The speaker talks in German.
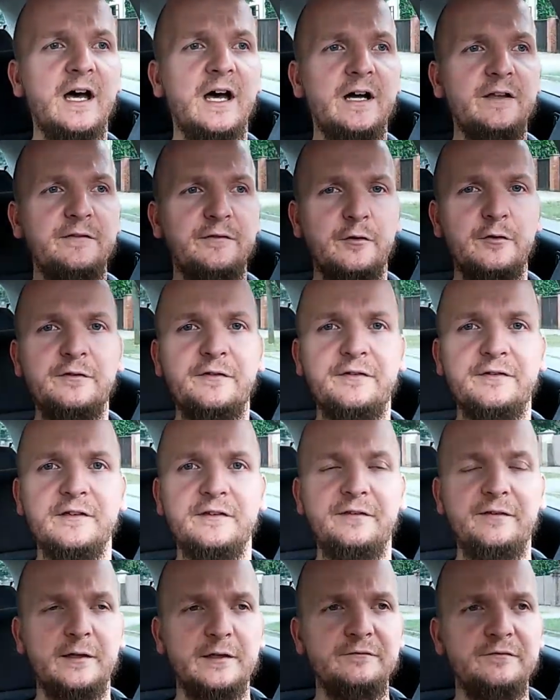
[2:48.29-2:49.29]
Ansonsten
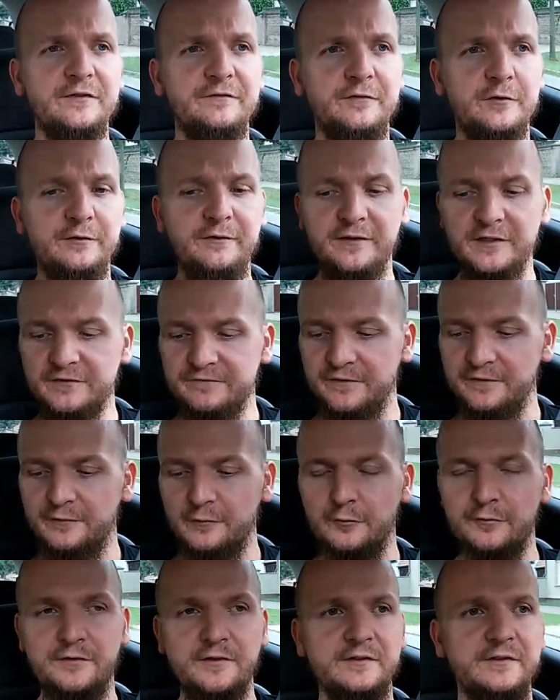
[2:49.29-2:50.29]
eine 10W40
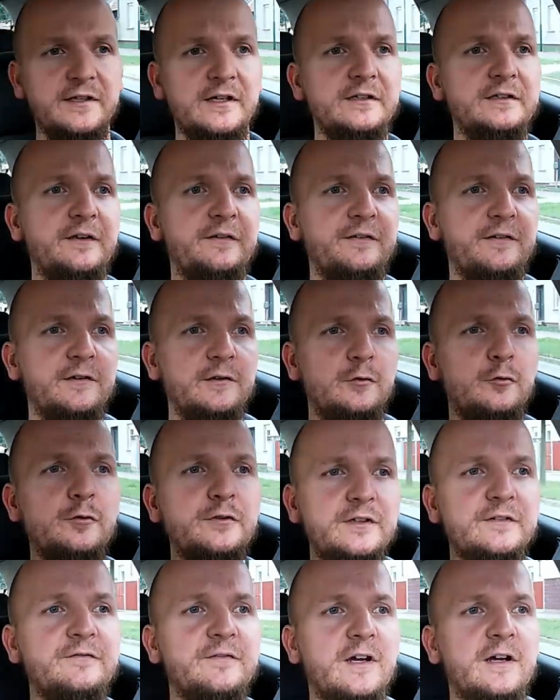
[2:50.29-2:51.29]
Viskosität ist eine
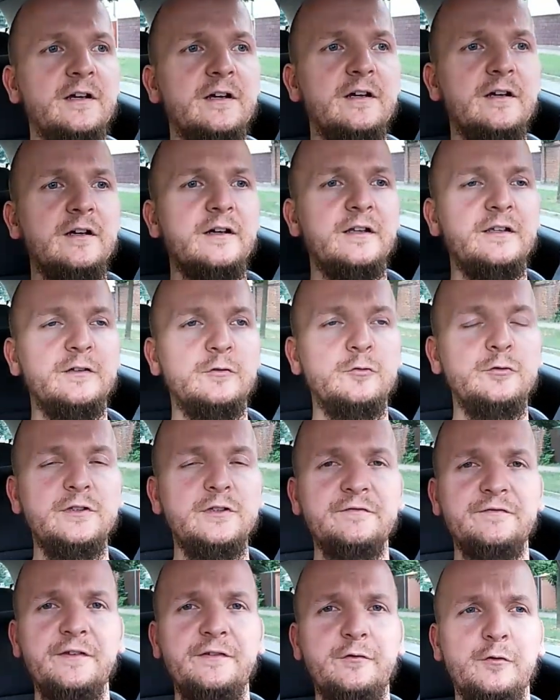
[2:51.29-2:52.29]
gute, äh, eine
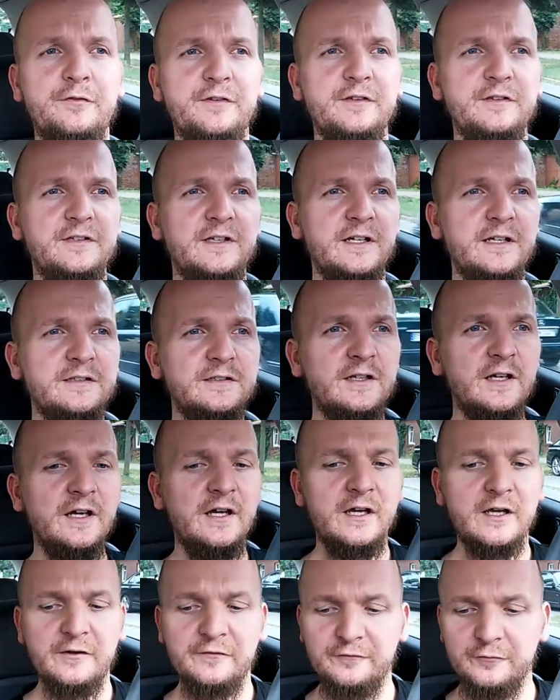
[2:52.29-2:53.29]
gute Viskosität
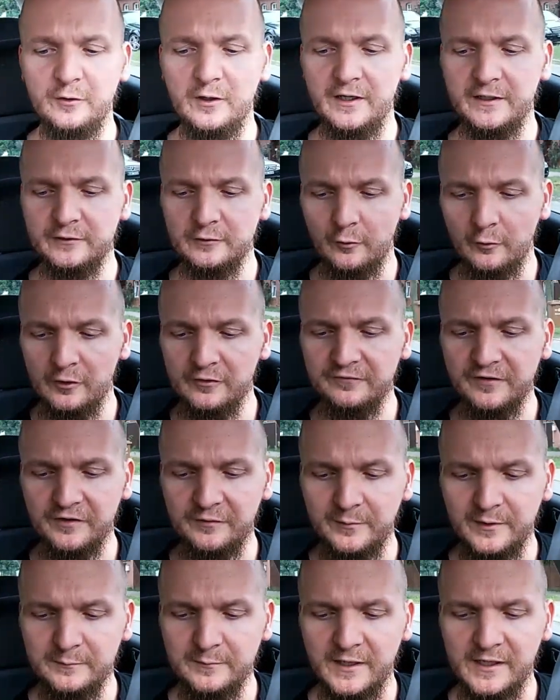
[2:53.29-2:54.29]
für ein Öl,
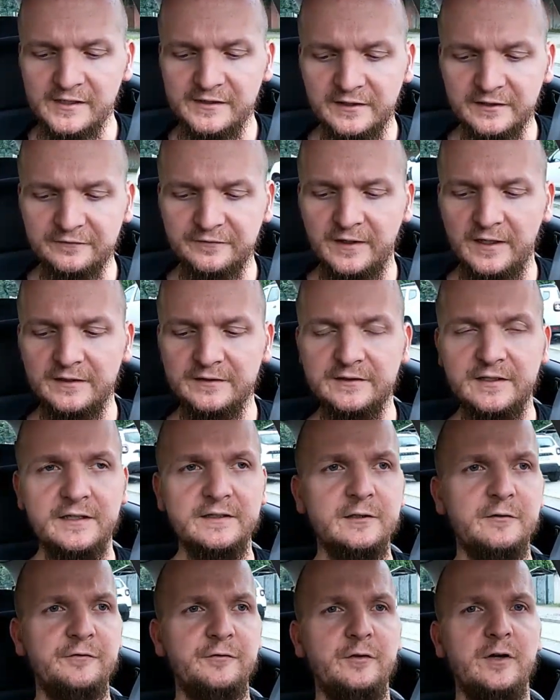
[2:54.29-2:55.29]
was man im Alltag fahren
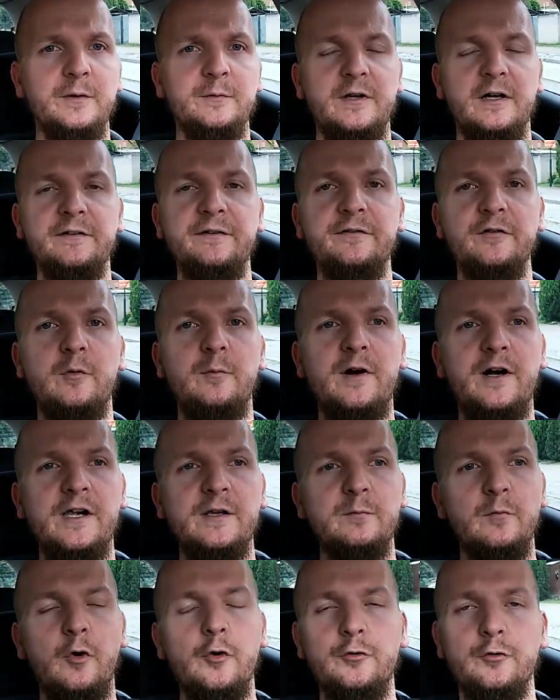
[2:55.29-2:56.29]
kann auf so einem ganz
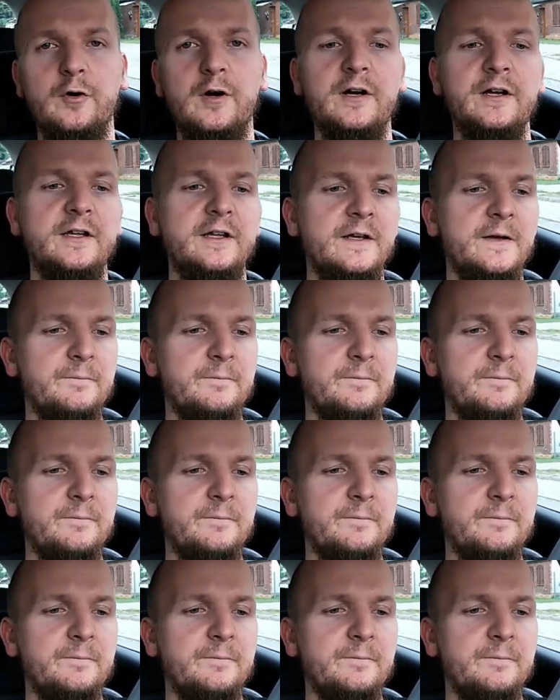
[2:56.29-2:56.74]
normalen Motor